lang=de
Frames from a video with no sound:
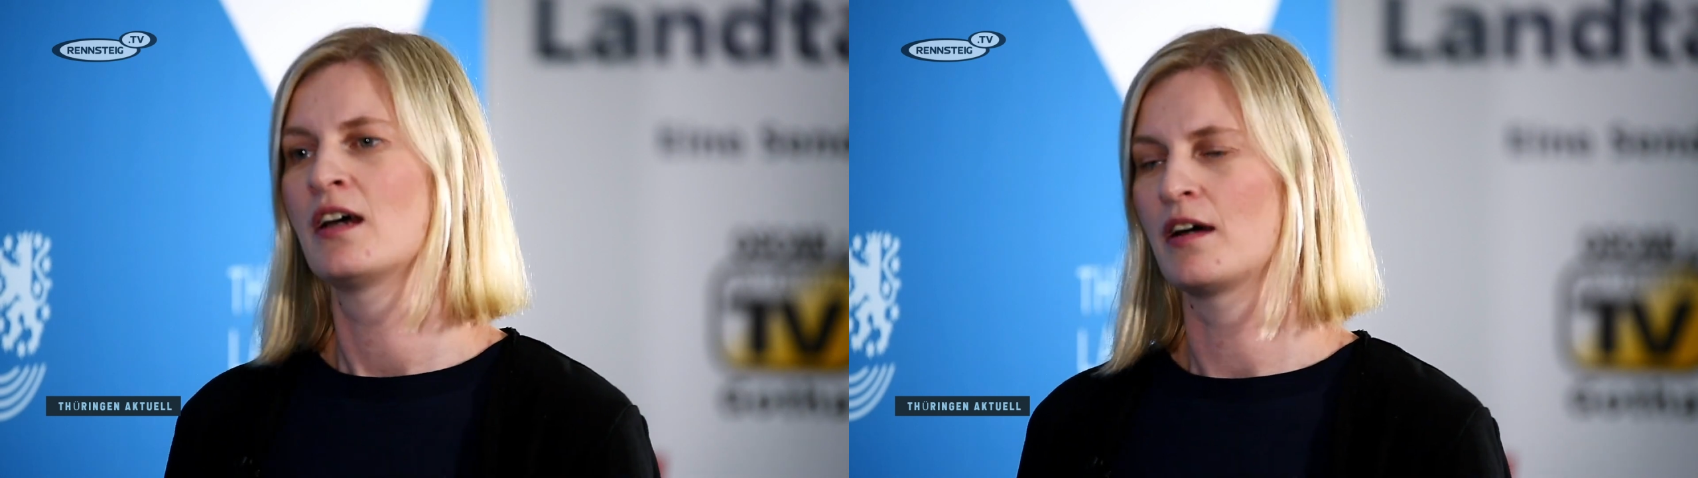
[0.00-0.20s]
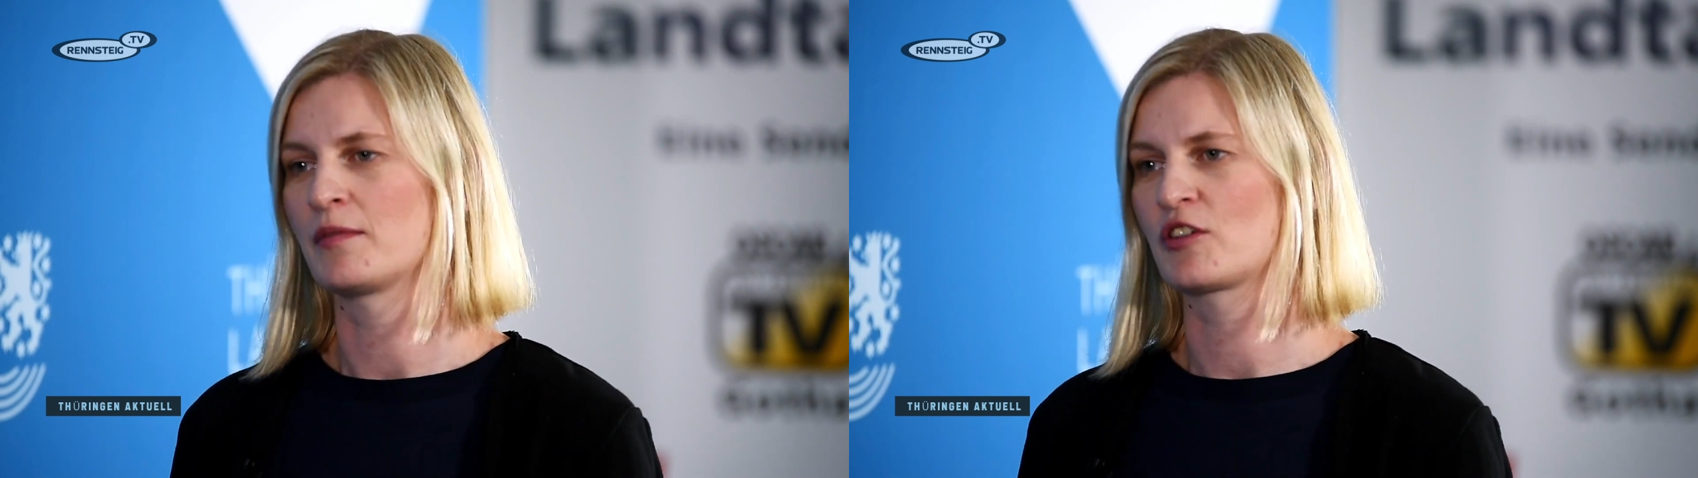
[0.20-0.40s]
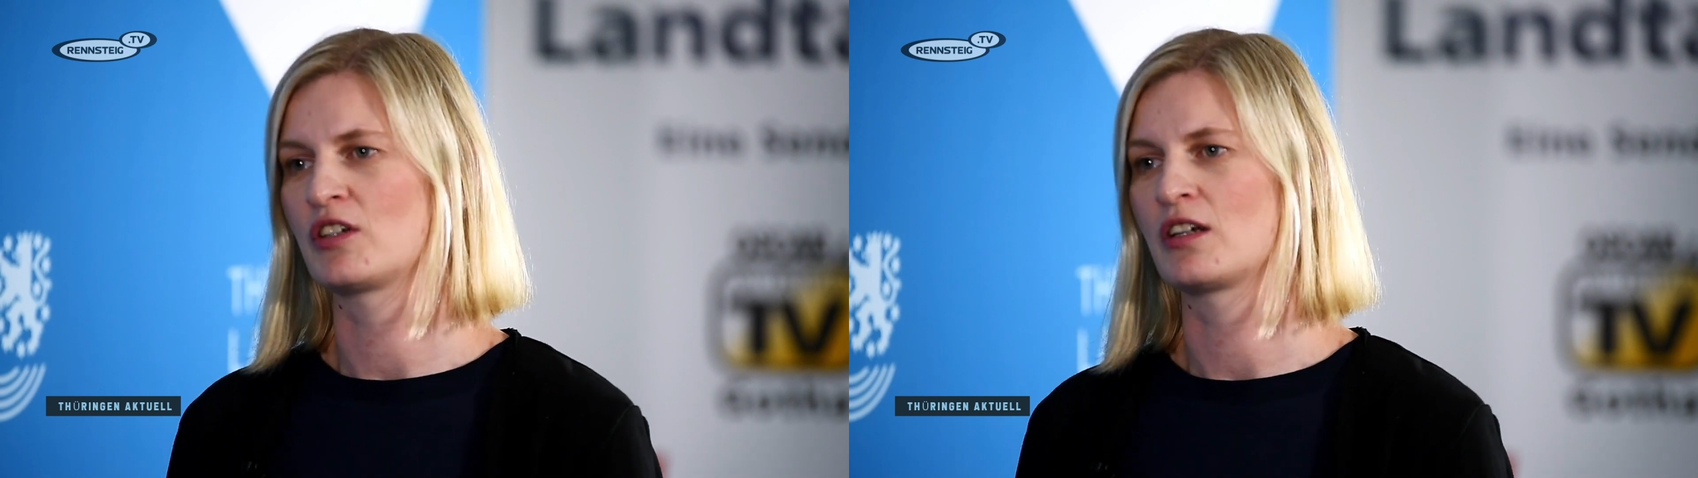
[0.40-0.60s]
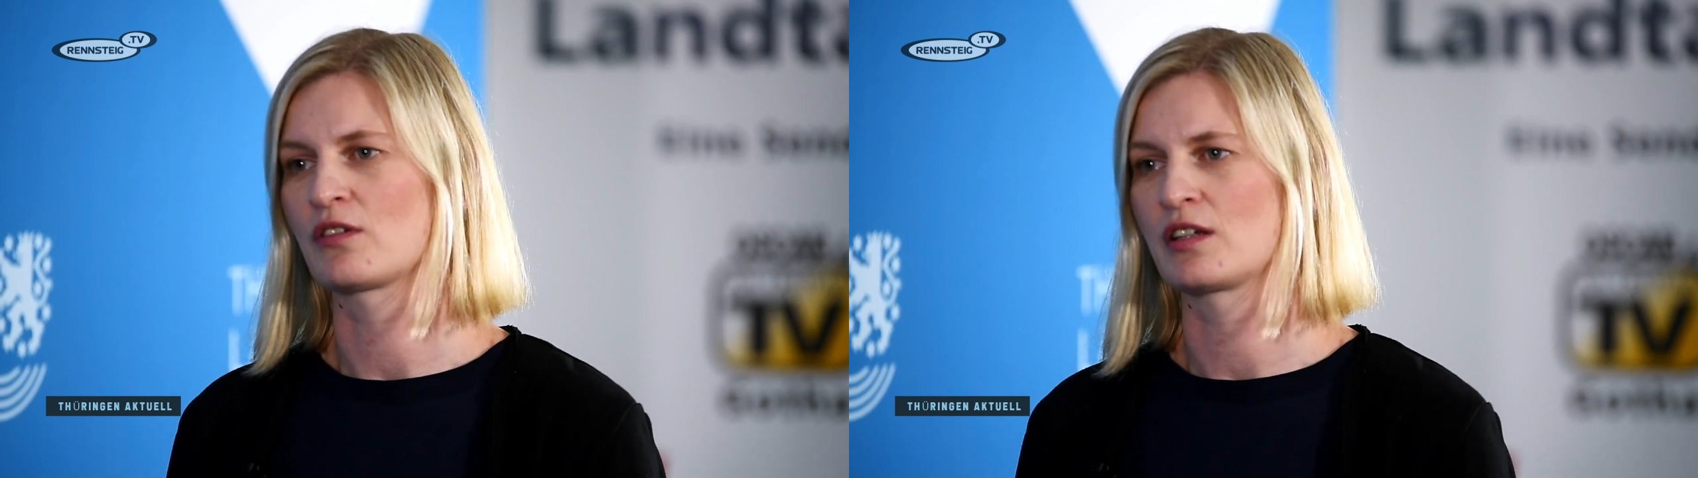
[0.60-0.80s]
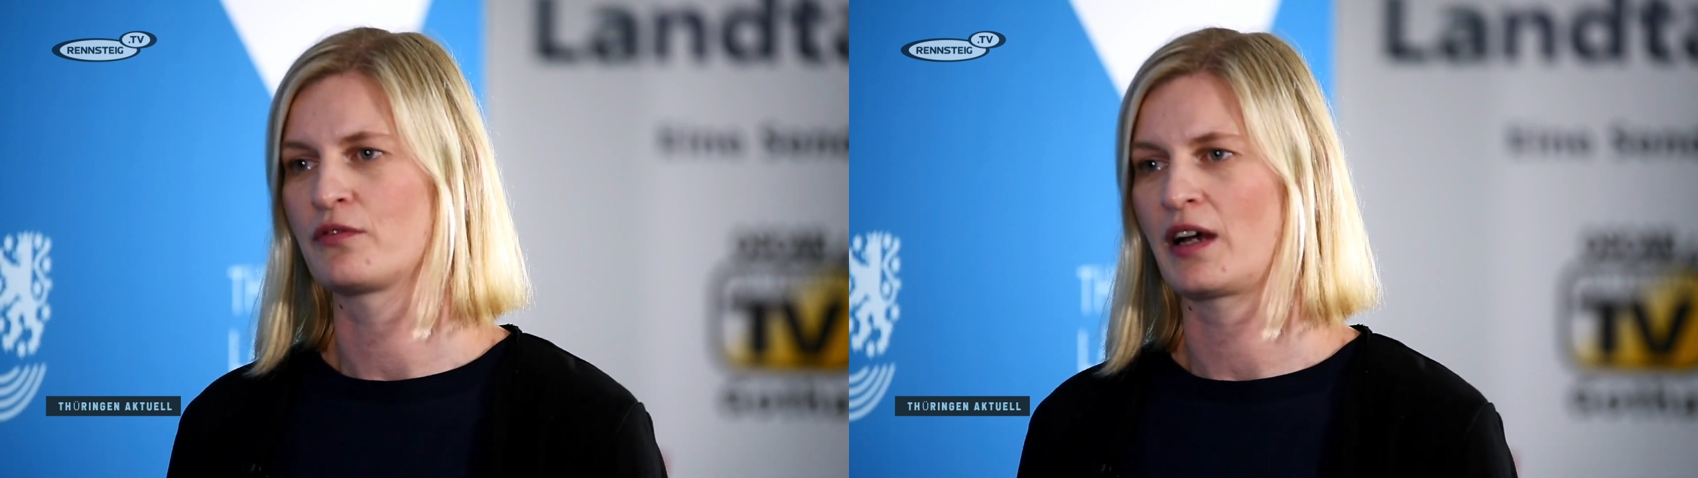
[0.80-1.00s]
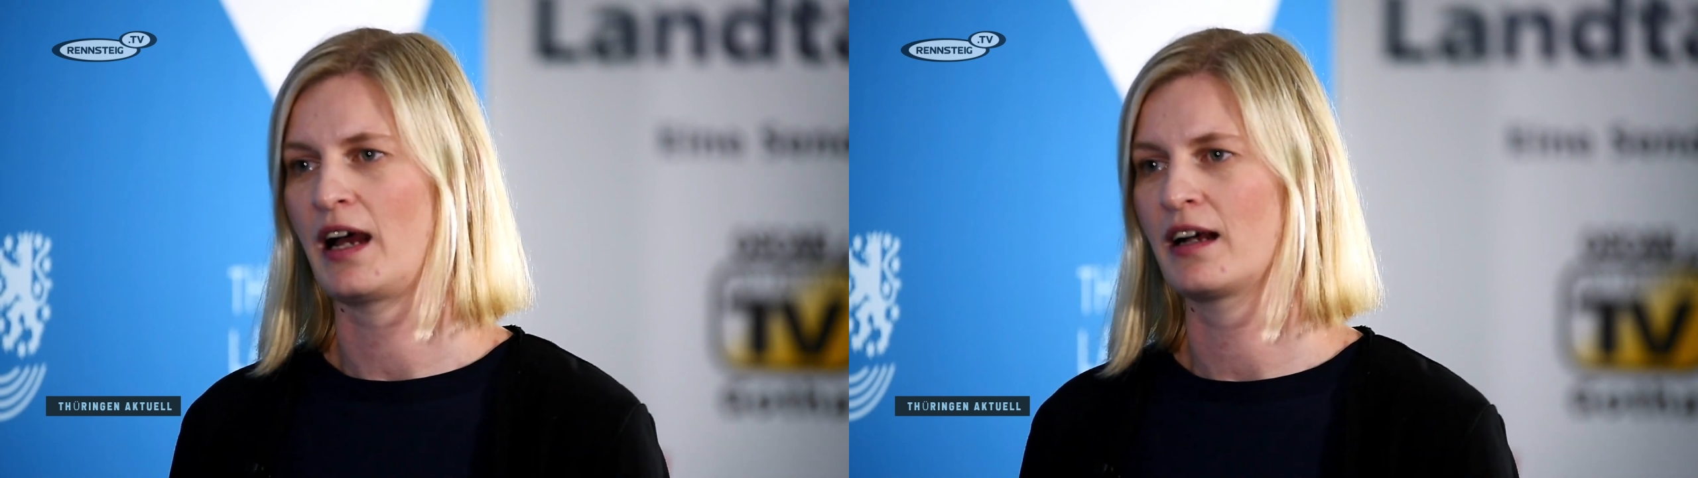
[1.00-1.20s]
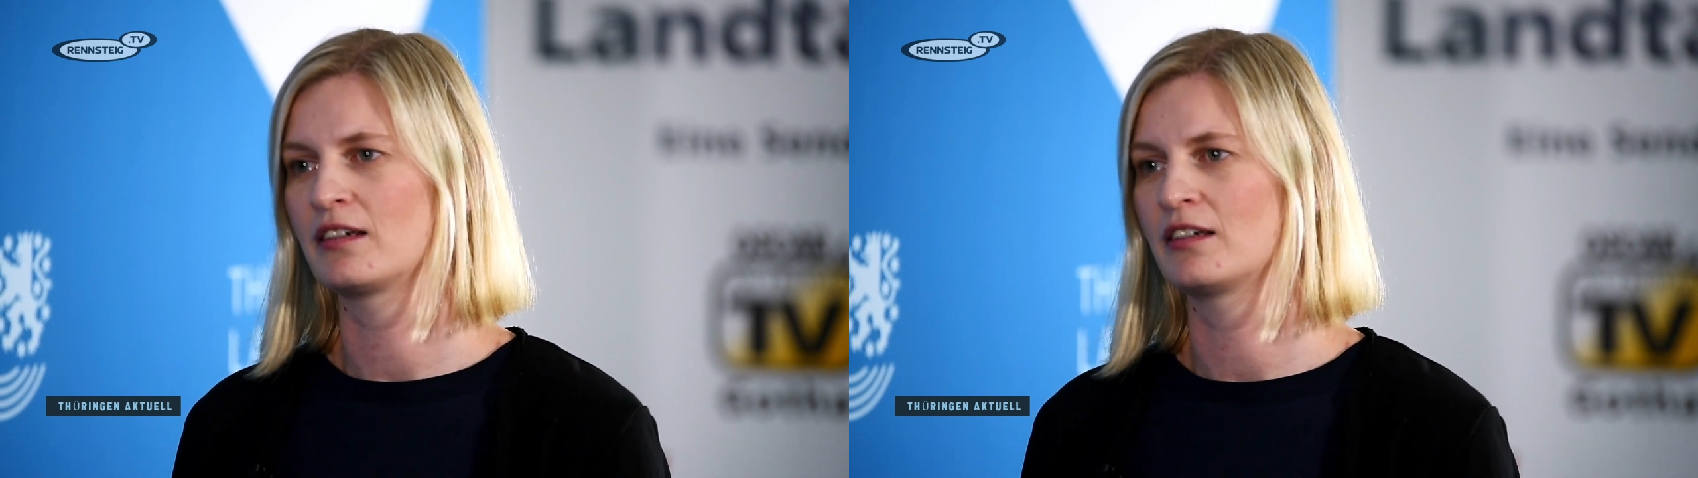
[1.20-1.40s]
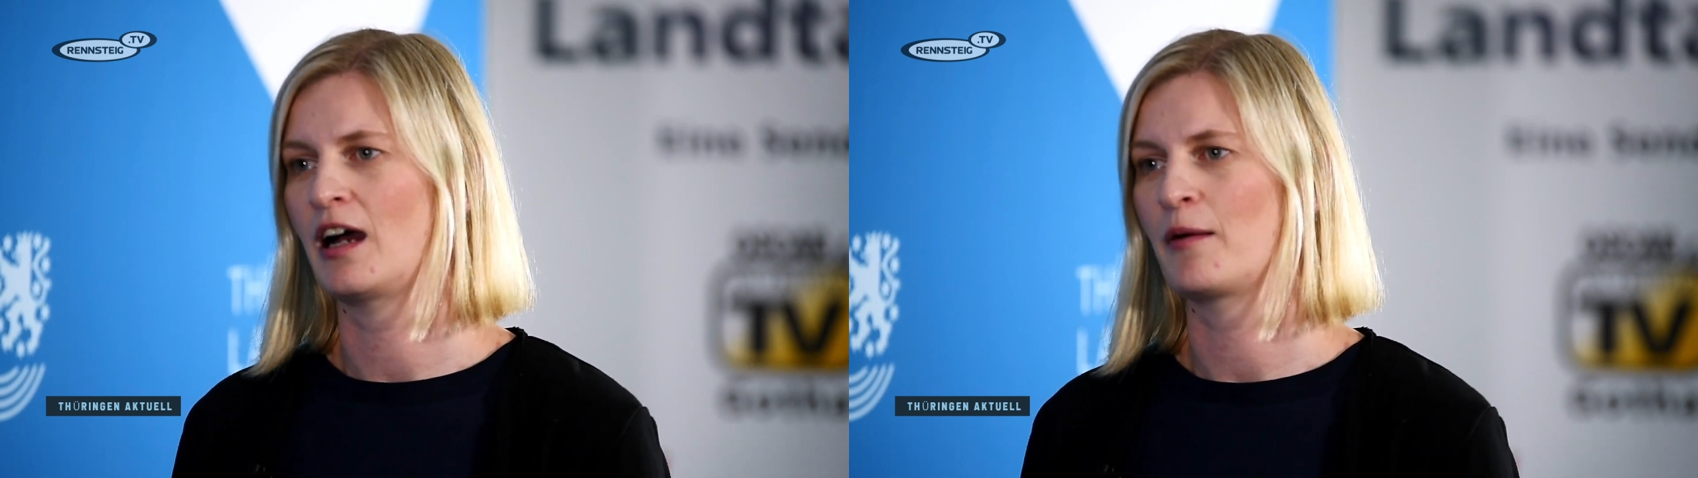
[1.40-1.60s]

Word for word: Ähm, das steht außer Frage,